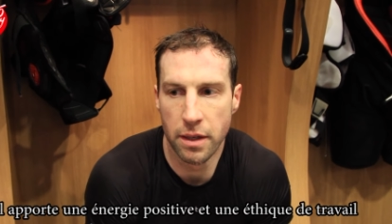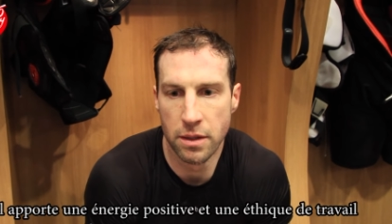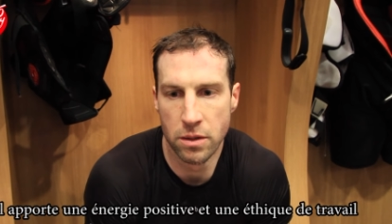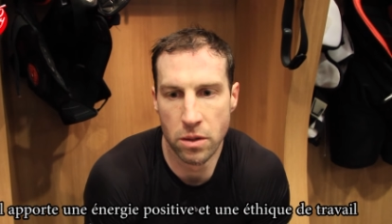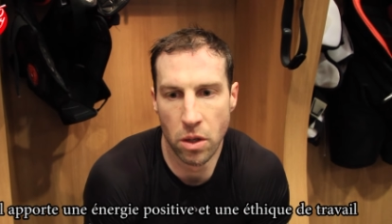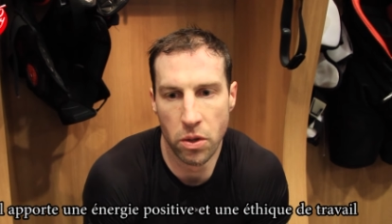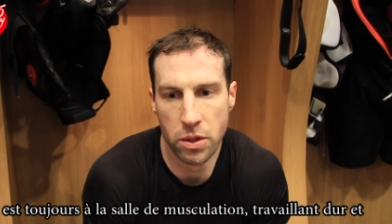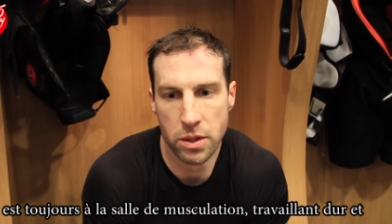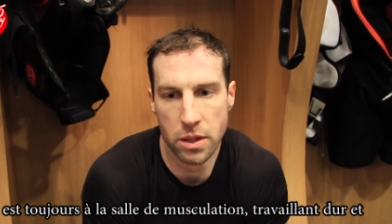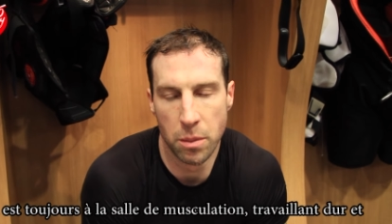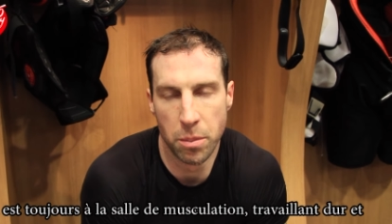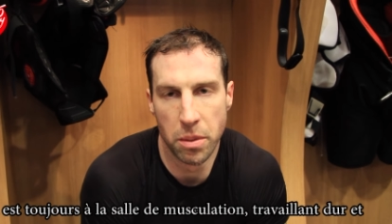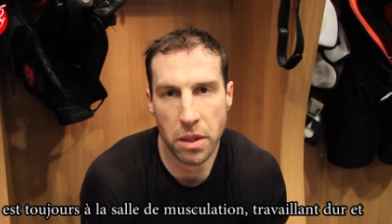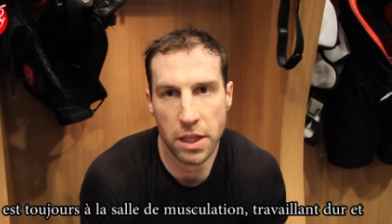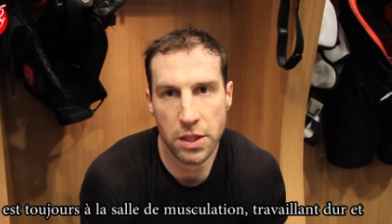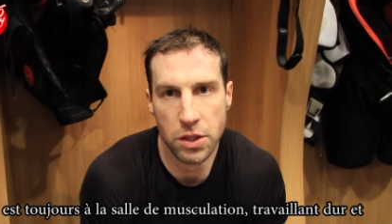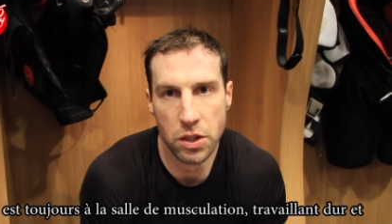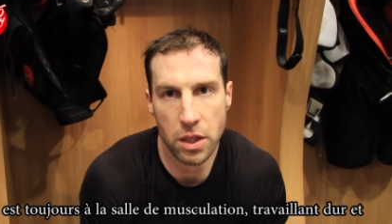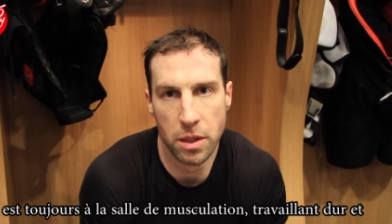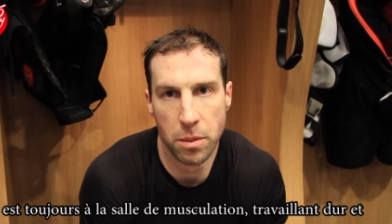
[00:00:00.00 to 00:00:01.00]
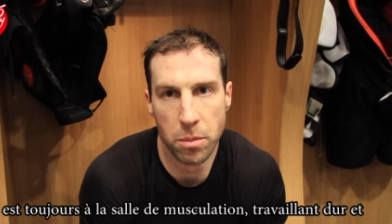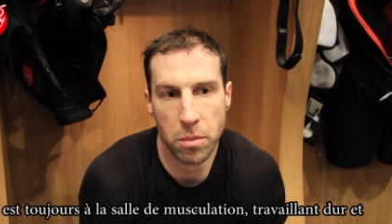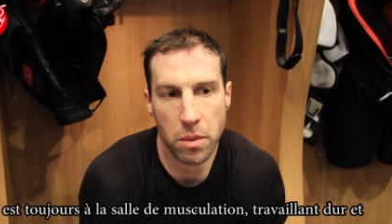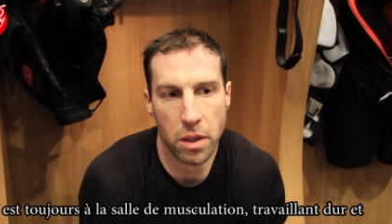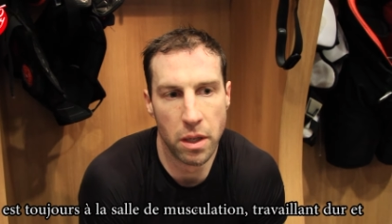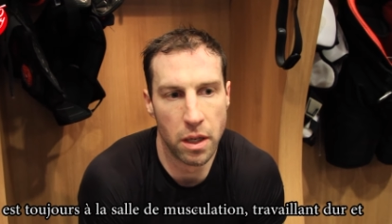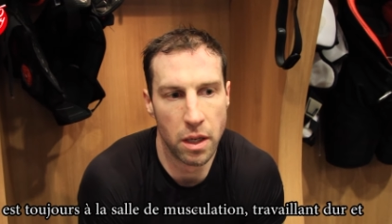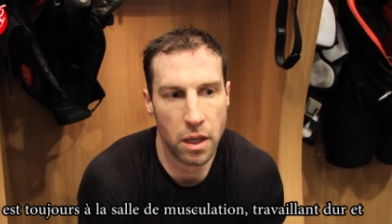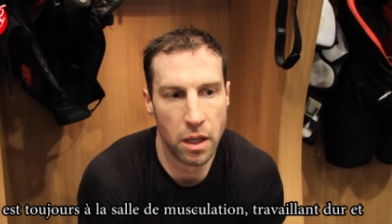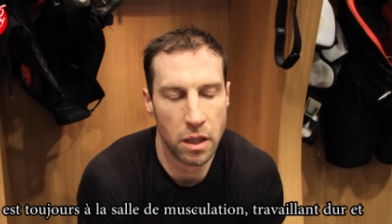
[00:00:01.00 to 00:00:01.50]
He's always up in the gym,
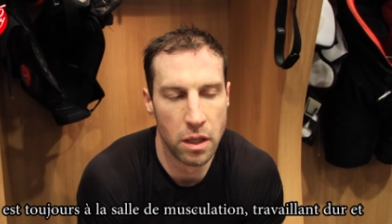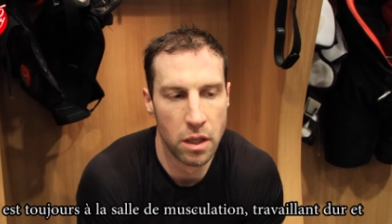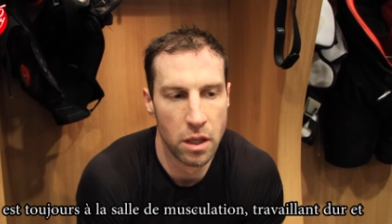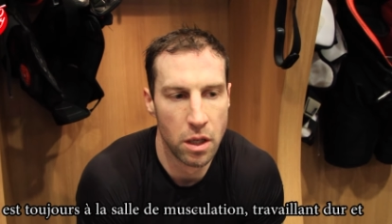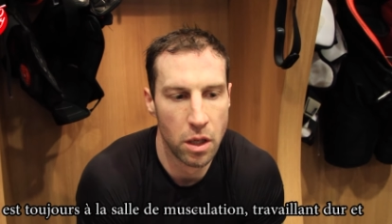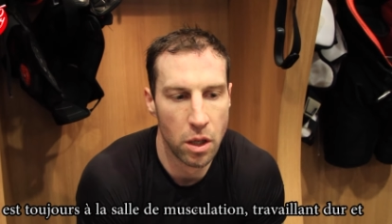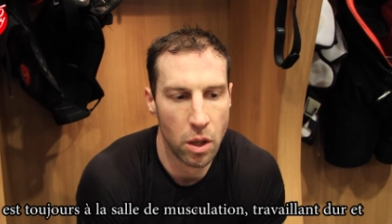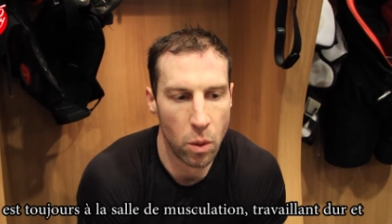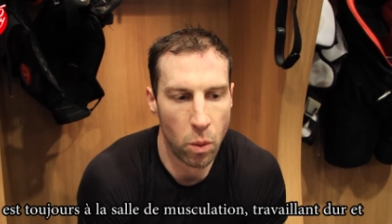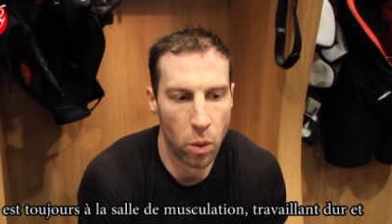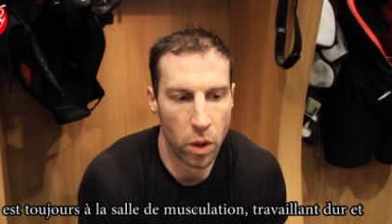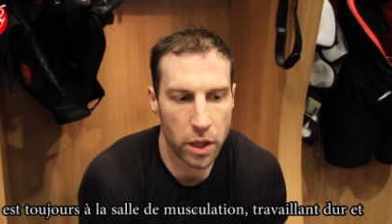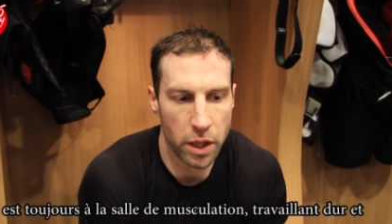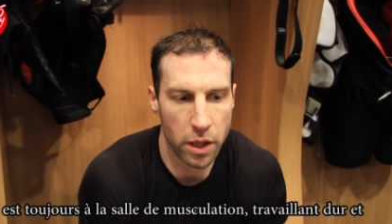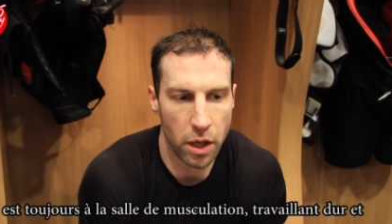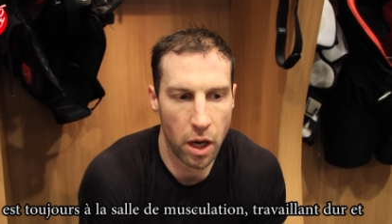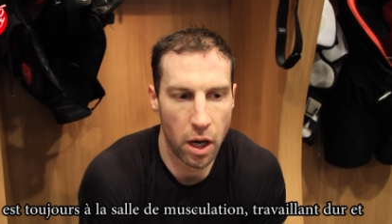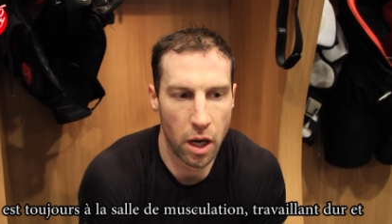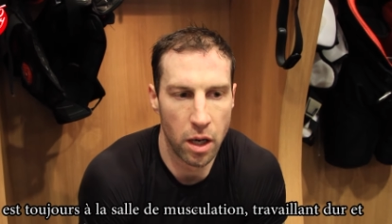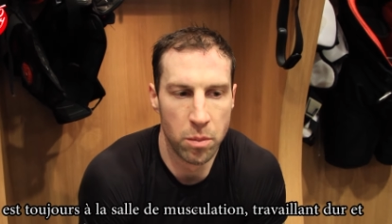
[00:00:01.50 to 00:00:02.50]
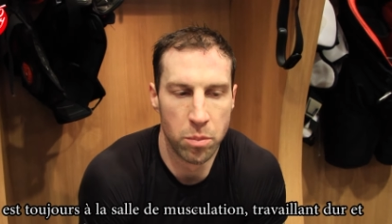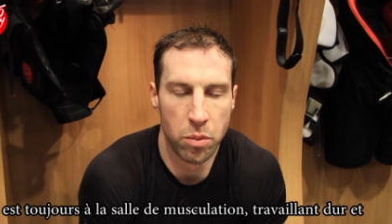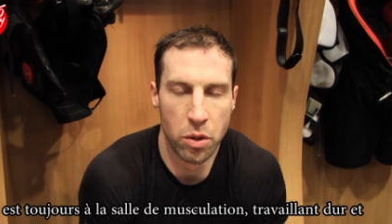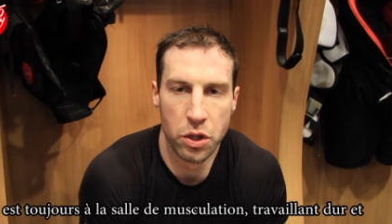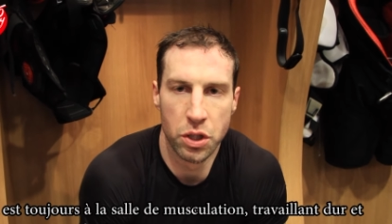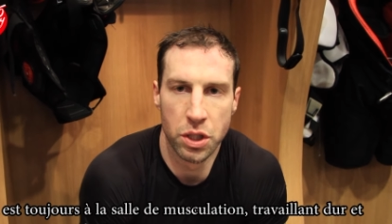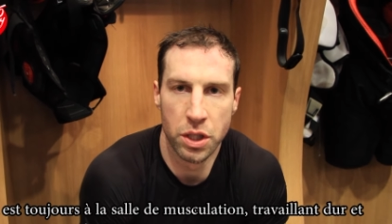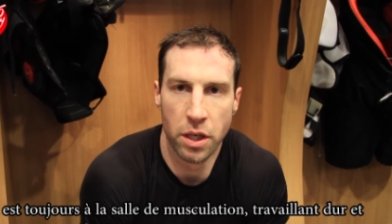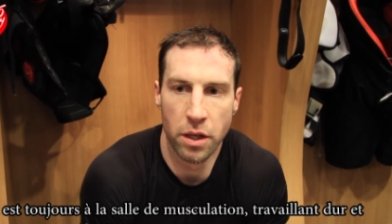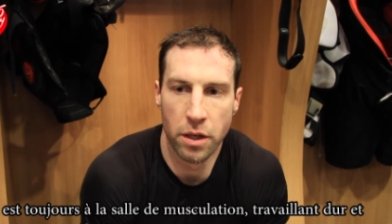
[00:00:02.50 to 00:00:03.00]
uh, working hard,
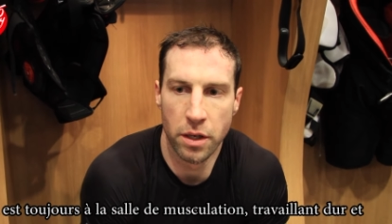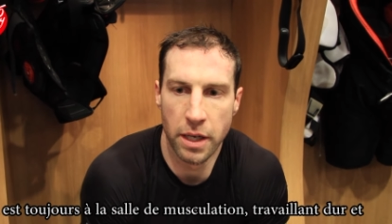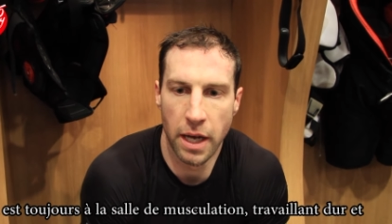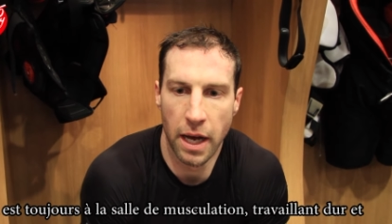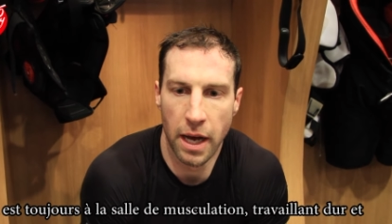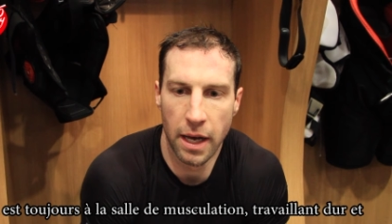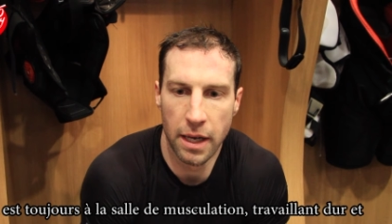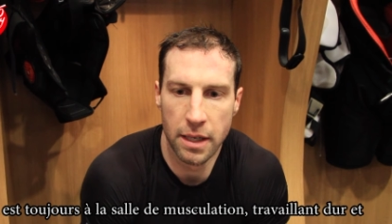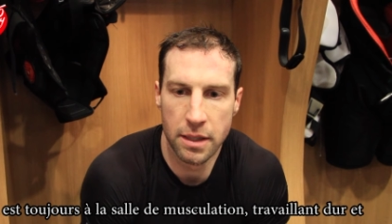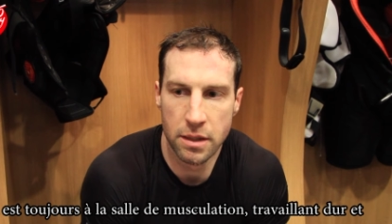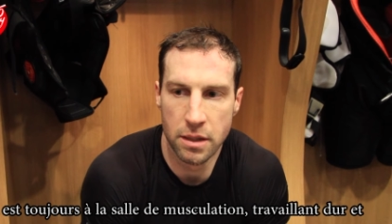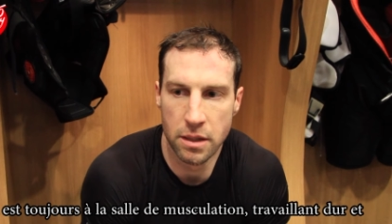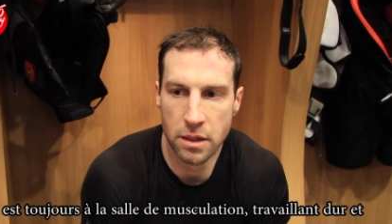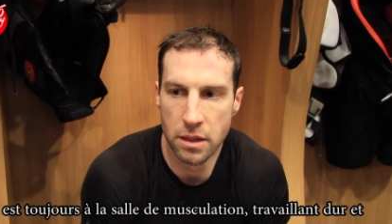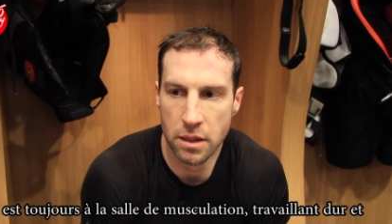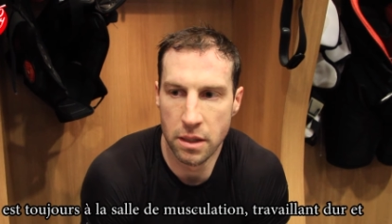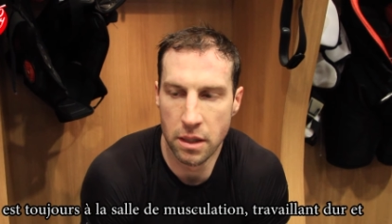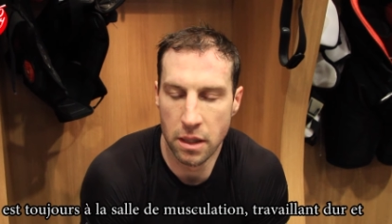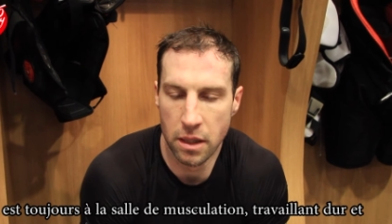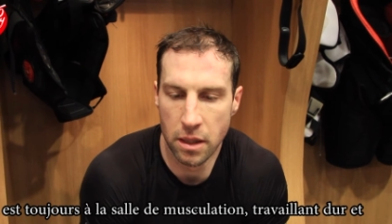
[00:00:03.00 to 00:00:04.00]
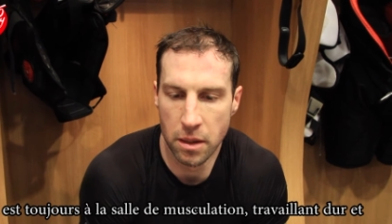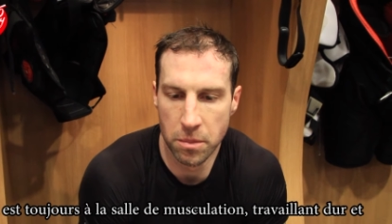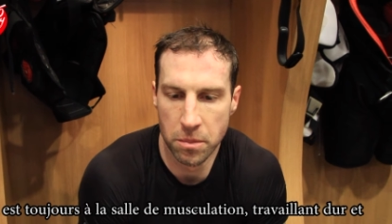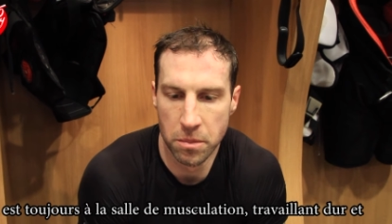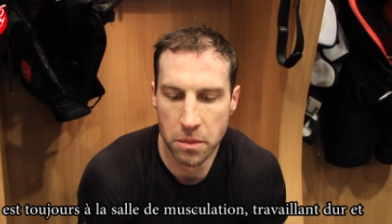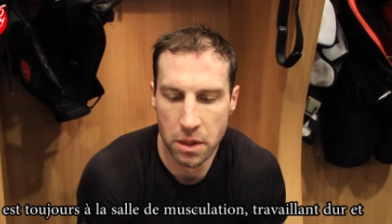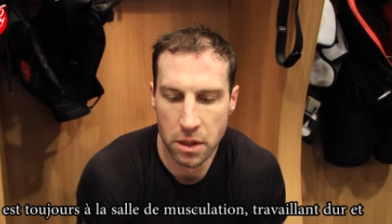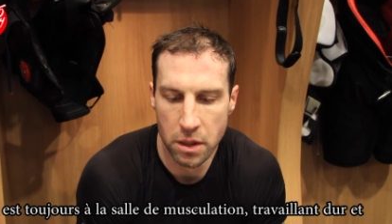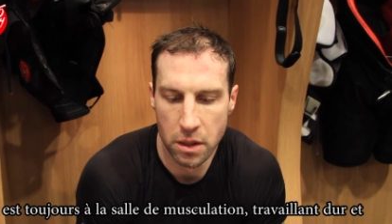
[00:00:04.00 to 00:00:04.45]
pushing other guys, and um,